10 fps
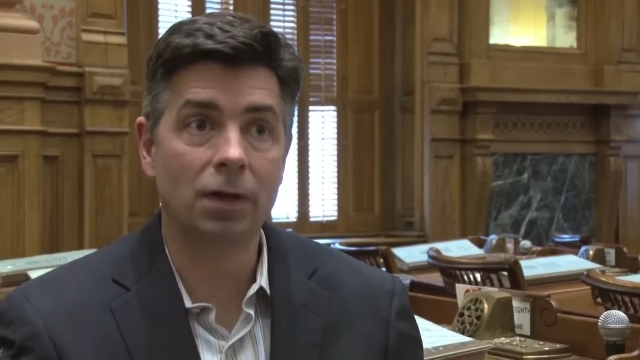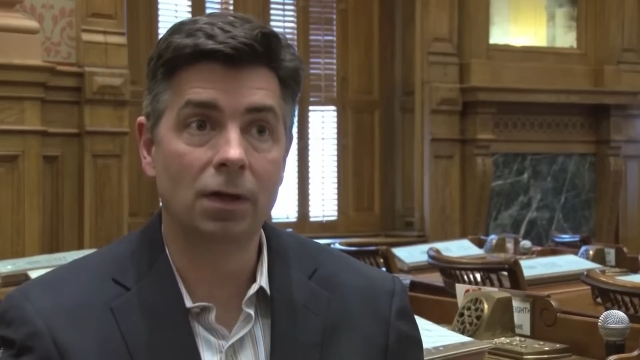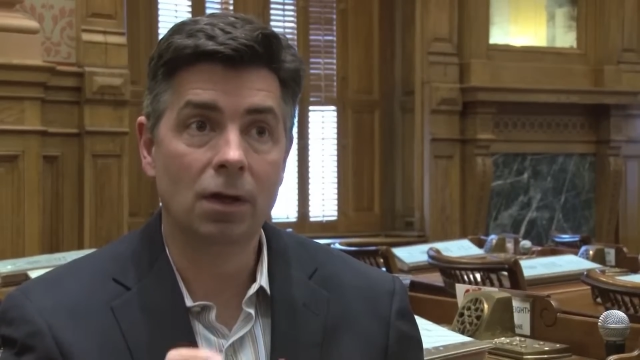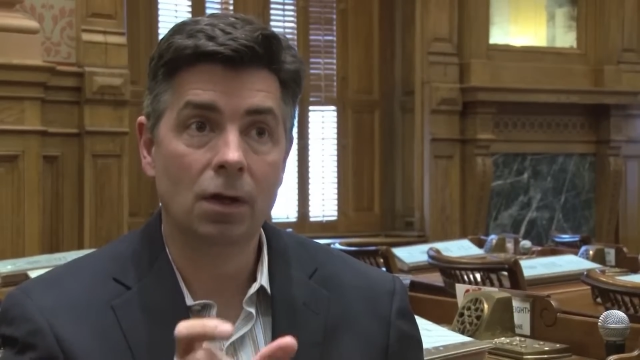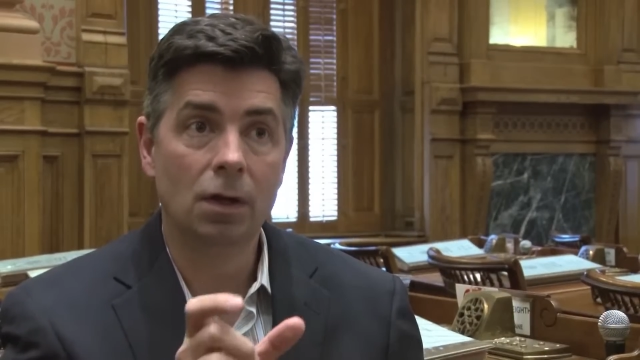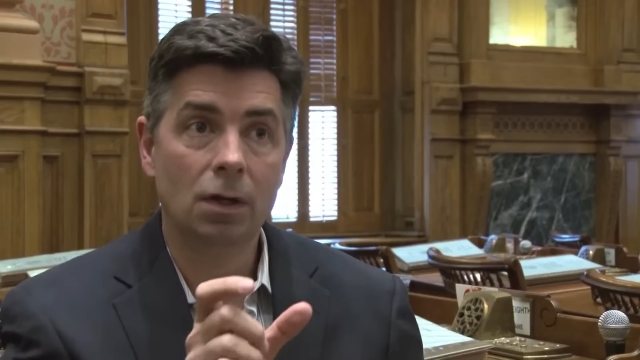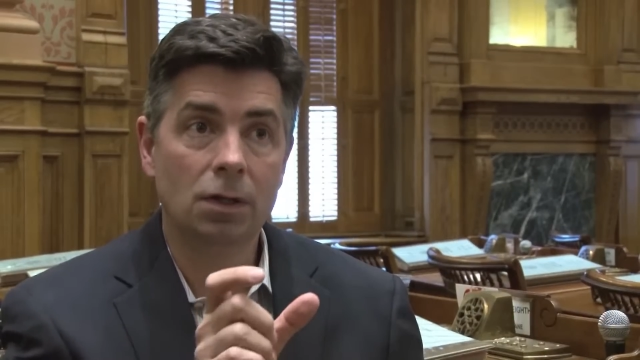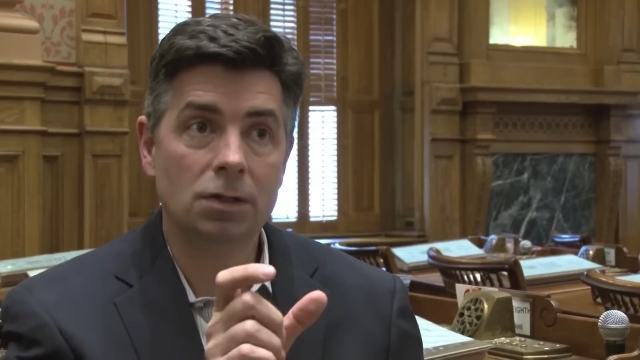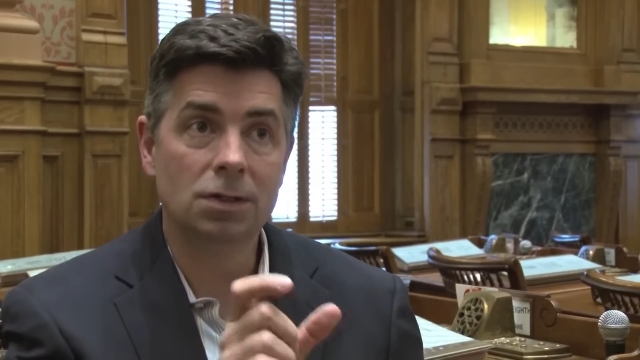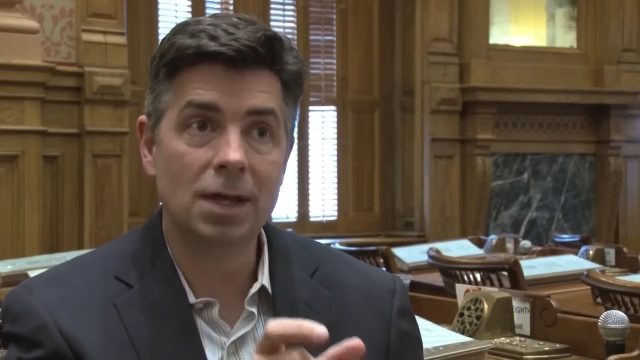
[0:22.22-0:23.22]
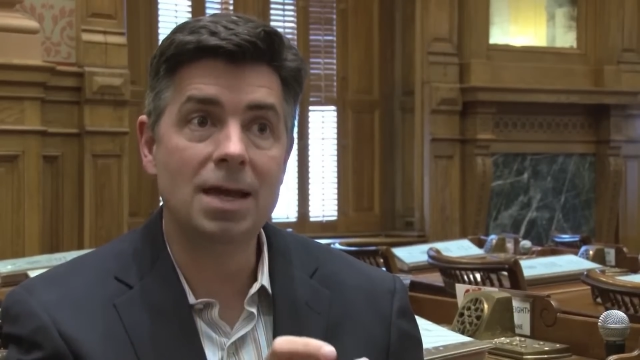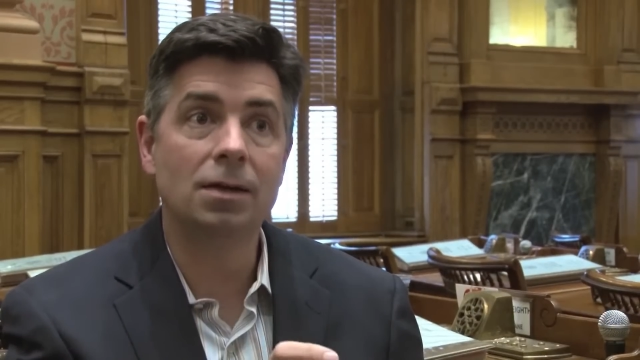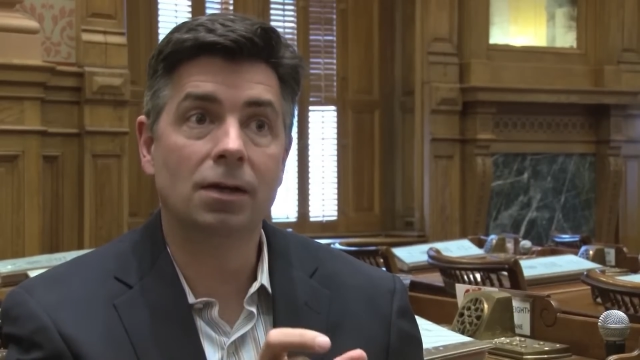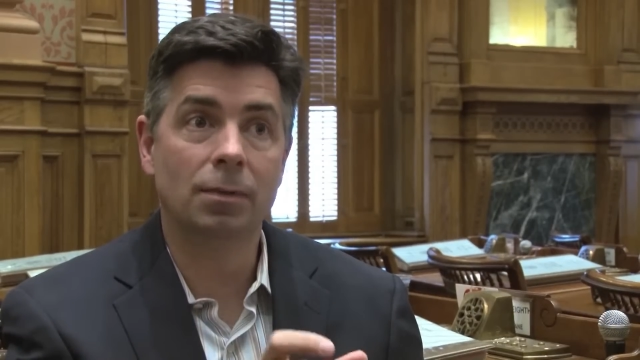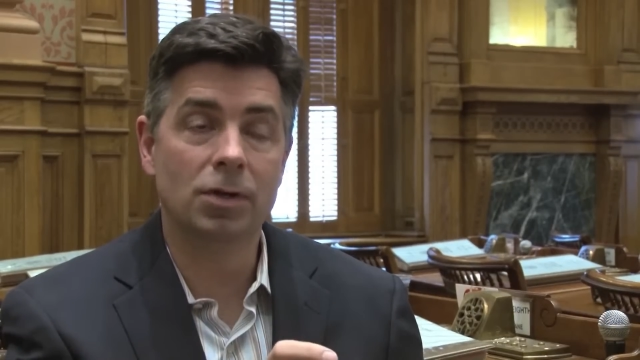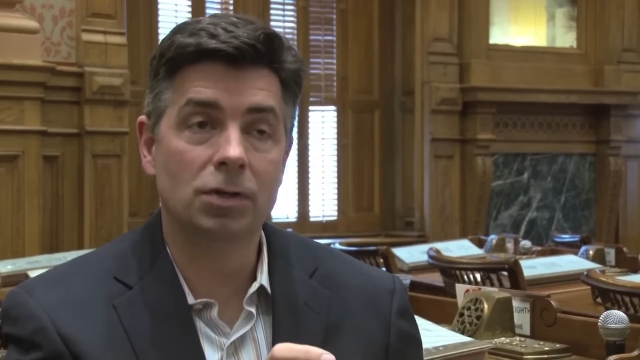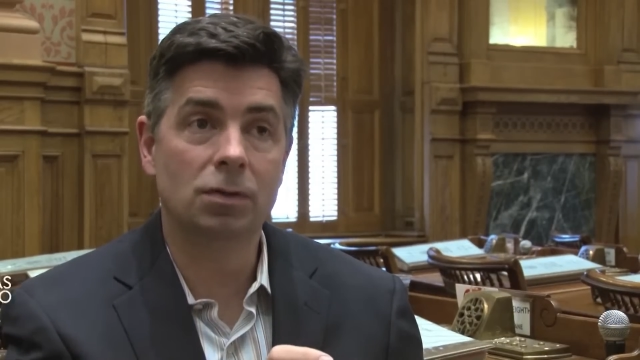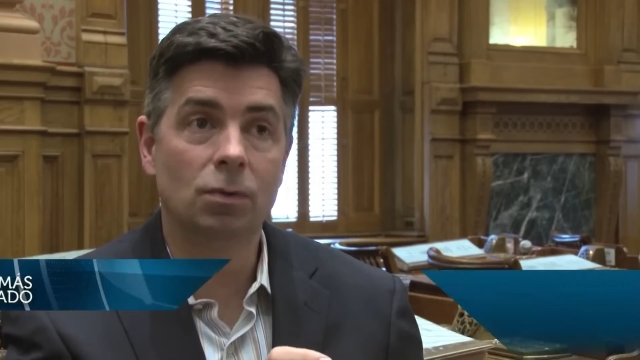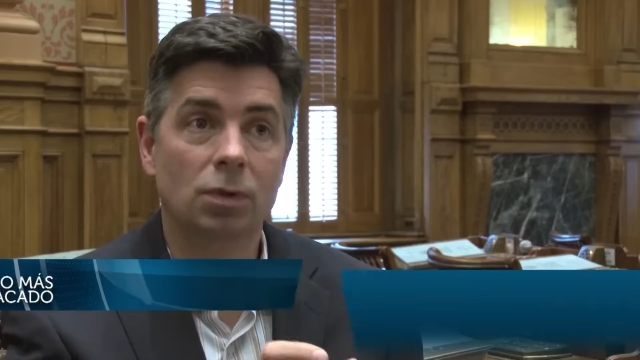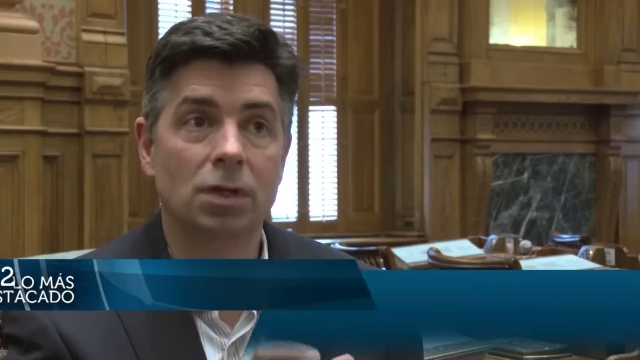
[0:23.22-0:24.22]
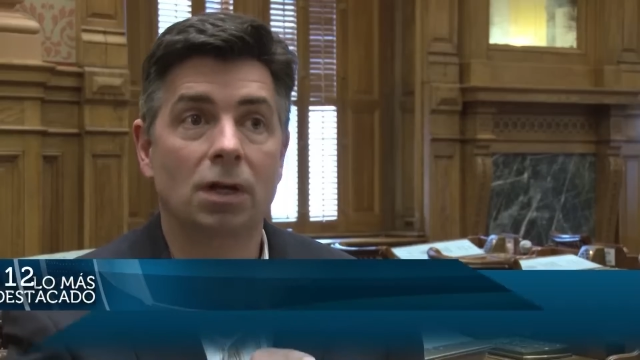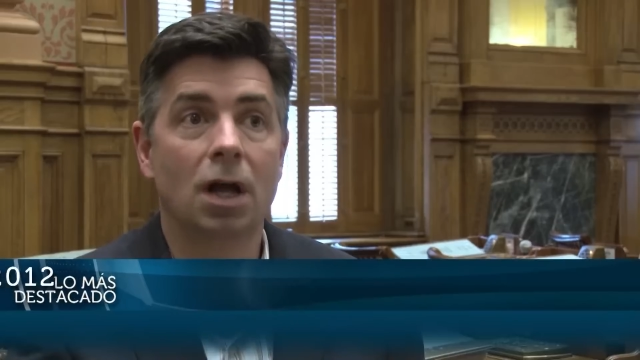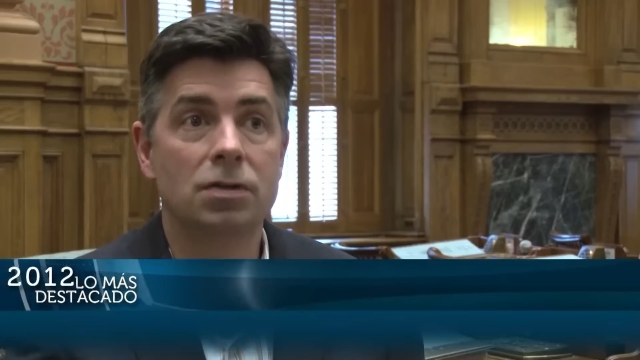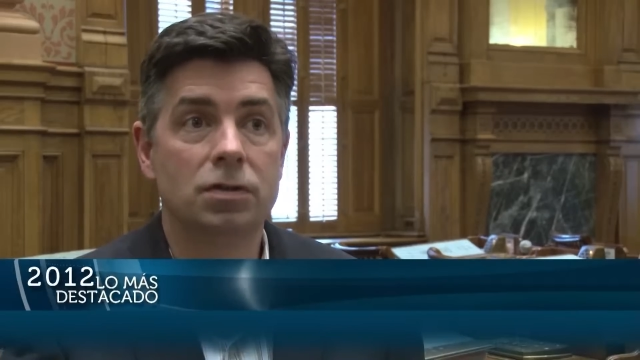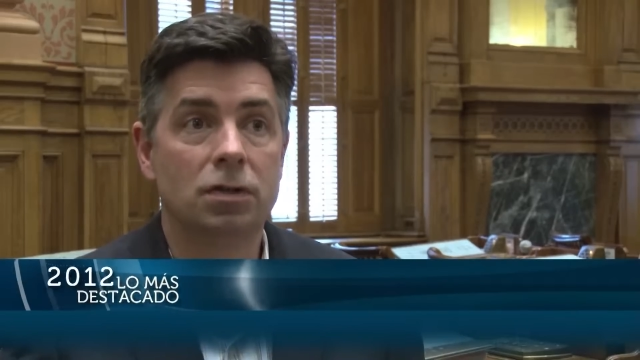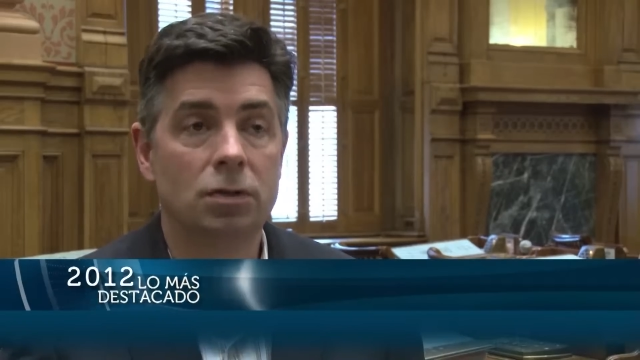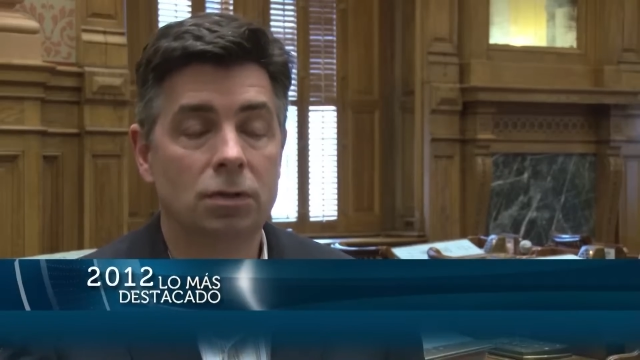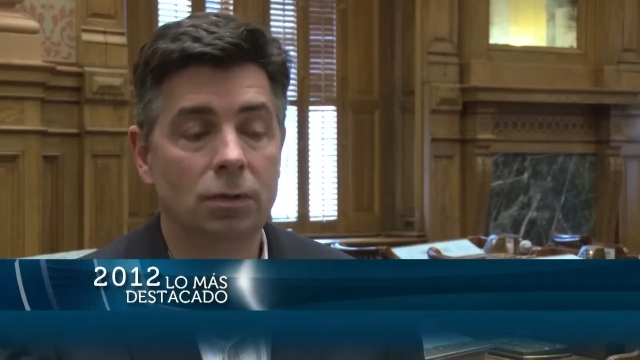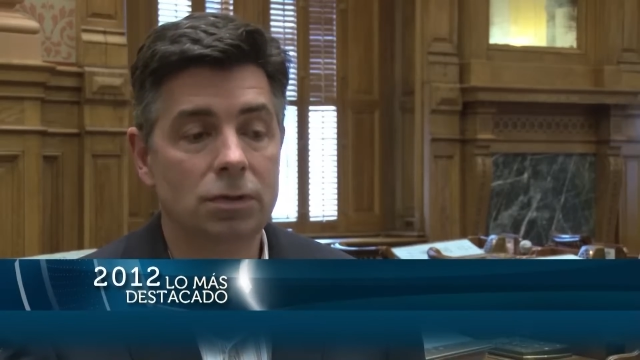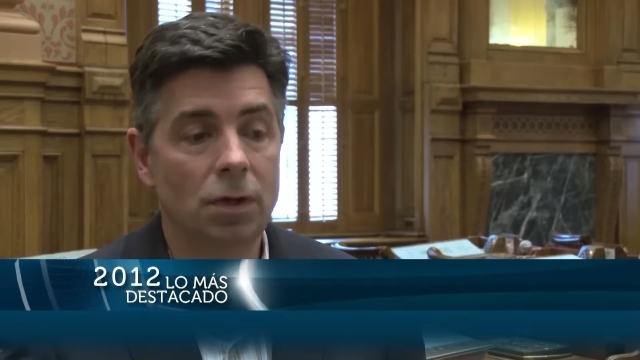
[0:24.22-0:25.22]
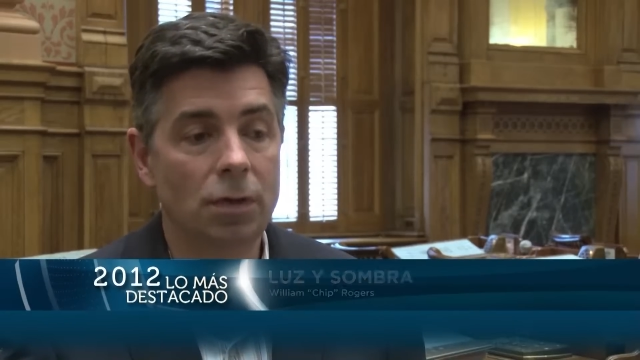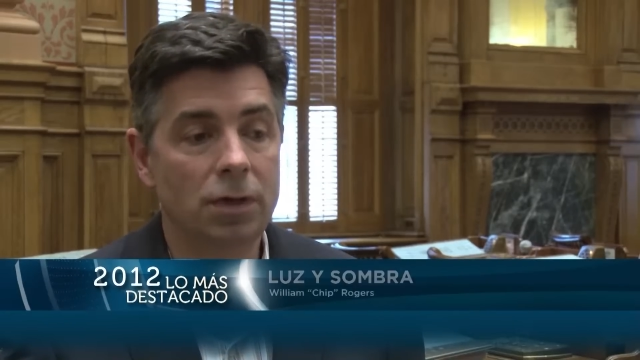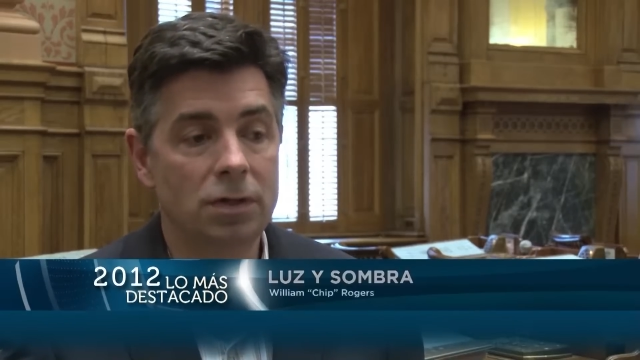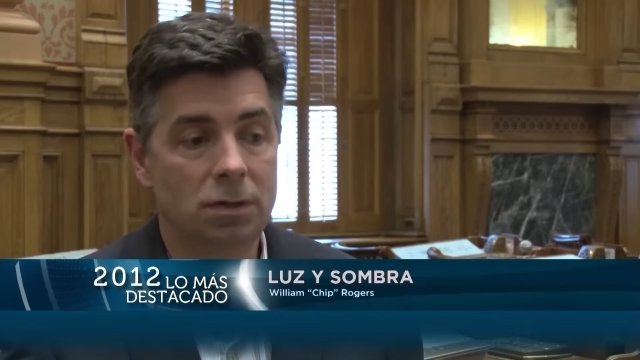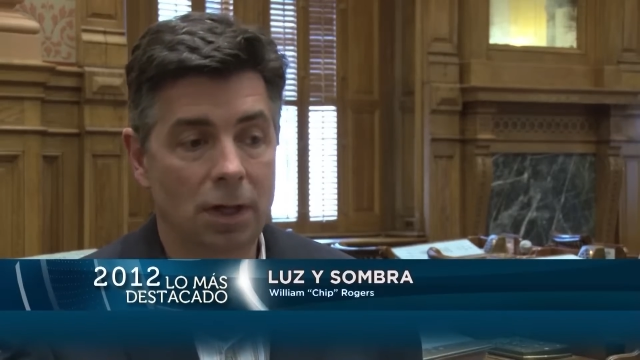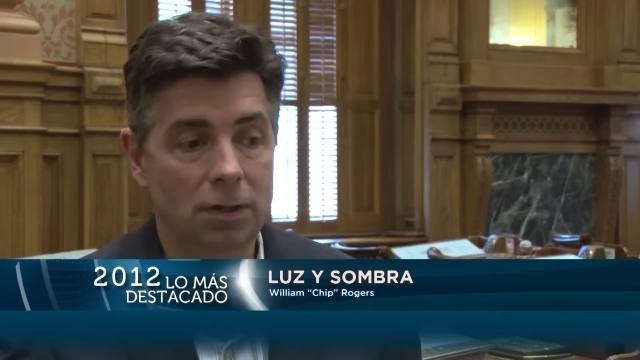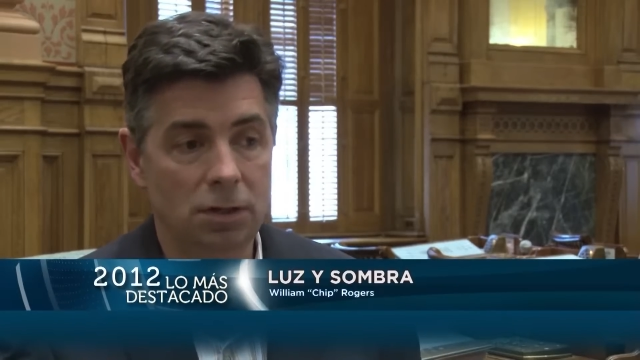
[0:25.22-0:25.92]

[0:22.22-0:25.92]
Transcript: en economía por Georgia Tech y una maestría en negocios por Georgia State